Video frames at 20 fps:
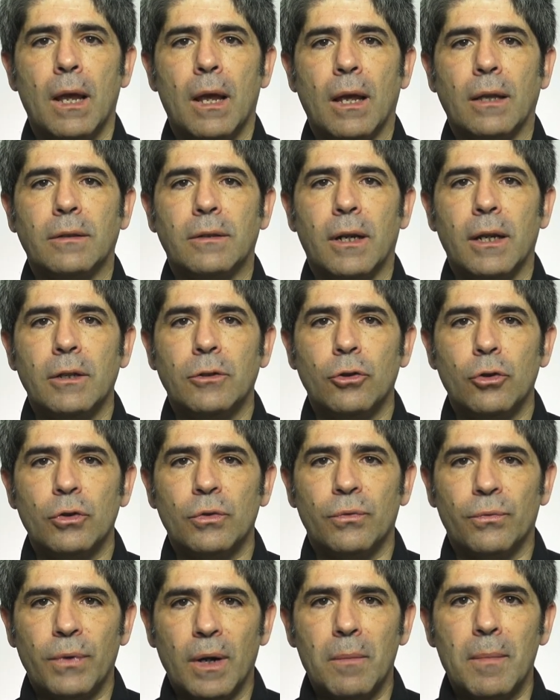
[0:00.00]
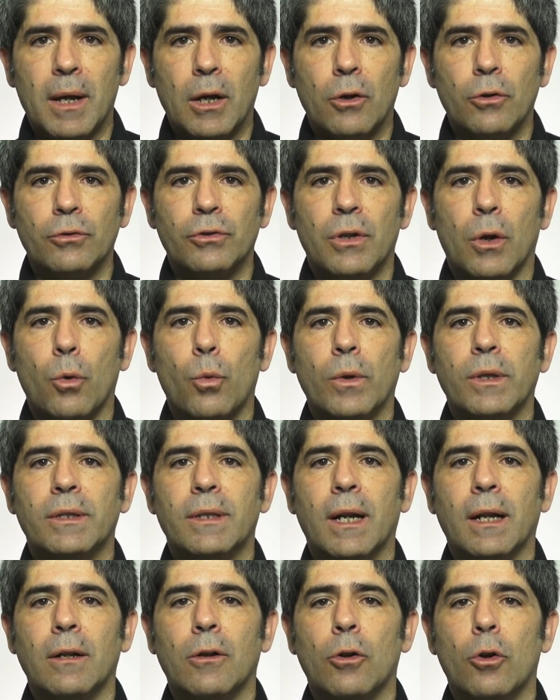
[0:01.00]
Entre estos fármacos se
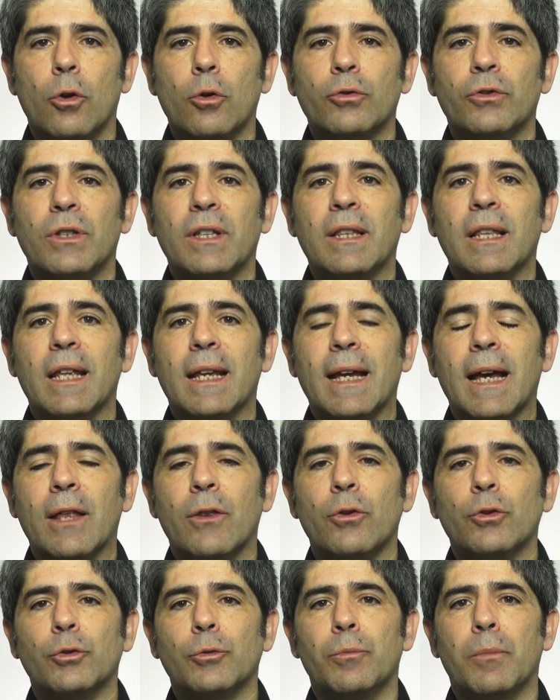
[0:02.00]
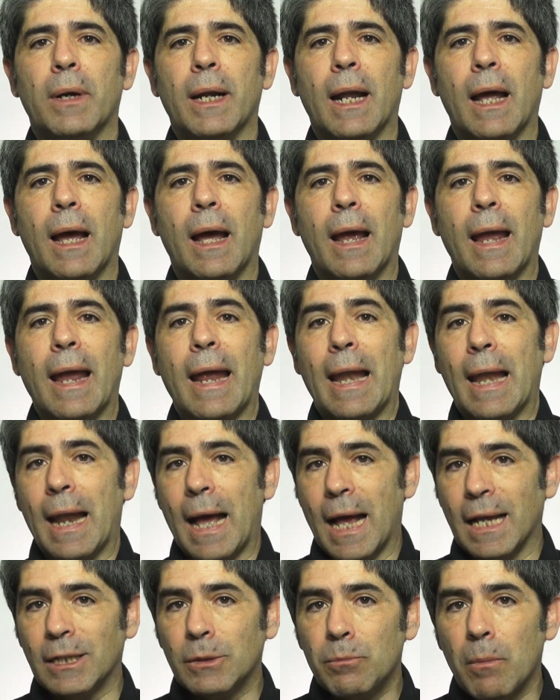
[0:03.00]
encuentran los indicados para el
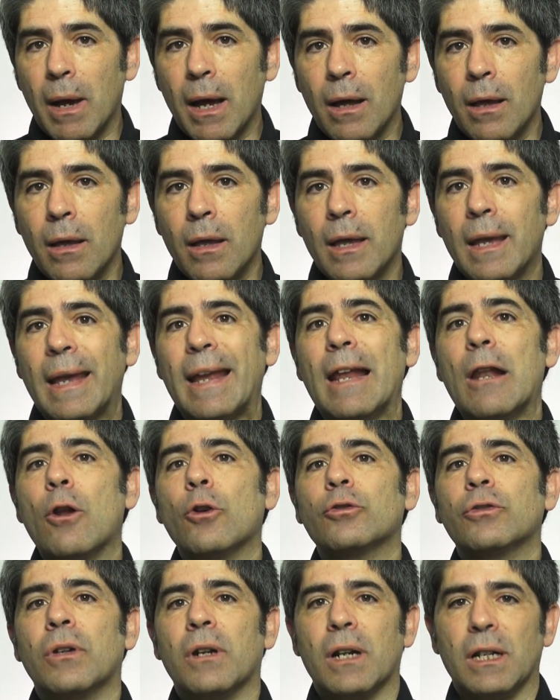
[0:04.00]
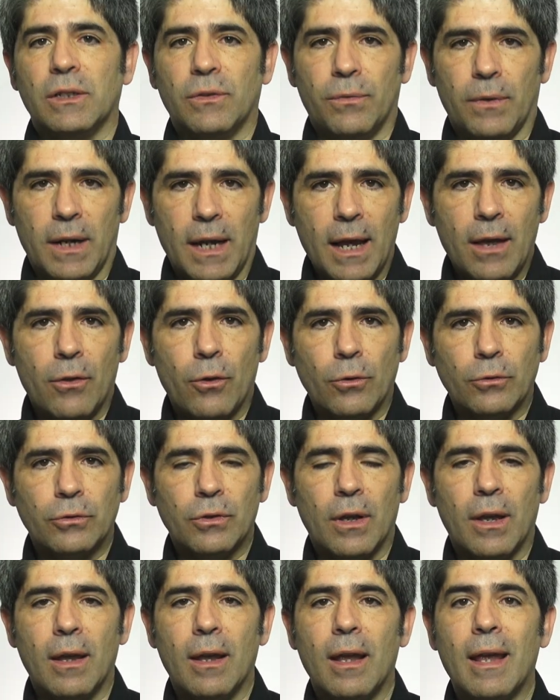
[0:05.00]
asma y los
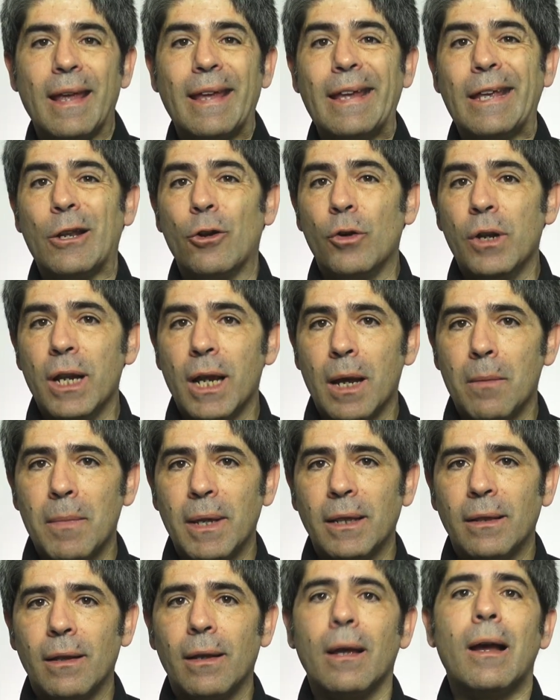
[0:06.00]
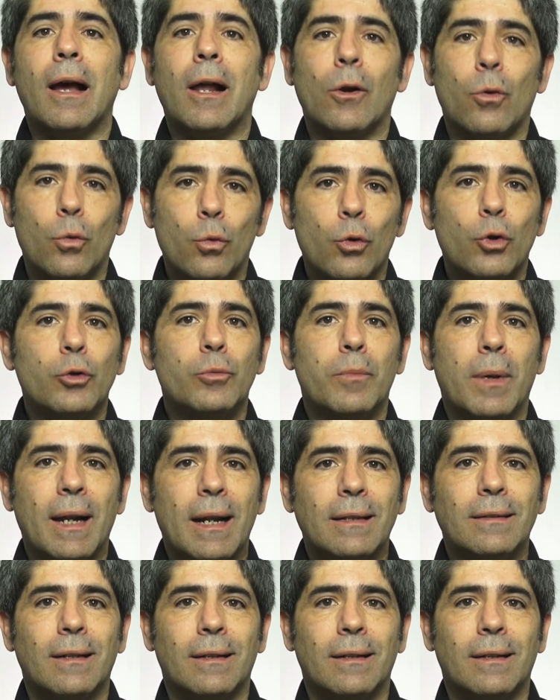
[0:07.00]
resfriados e, irónicamente, algunos para